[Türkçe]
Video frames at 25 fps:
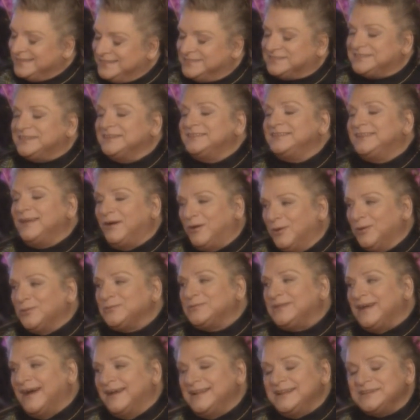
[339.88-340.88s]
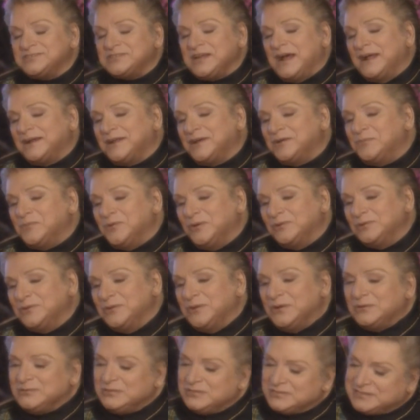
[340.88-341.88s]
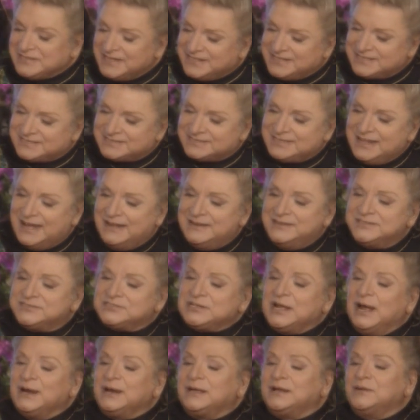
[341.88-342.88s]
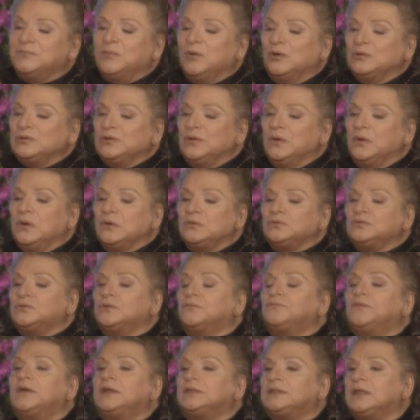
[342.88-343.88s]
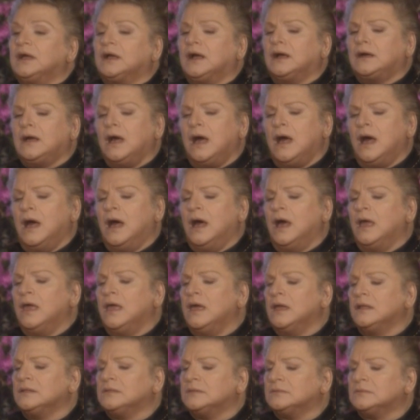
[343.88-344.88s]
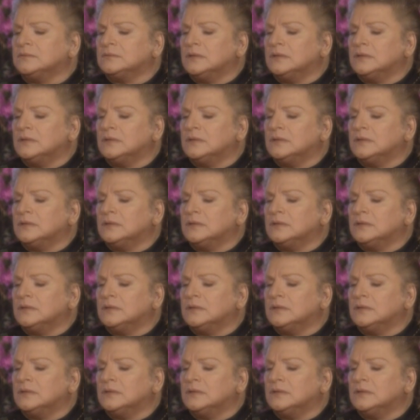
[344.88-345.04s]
içinde 10 tane şarkım oluyordu, 8 tane şarkım oluyordu ve de gayet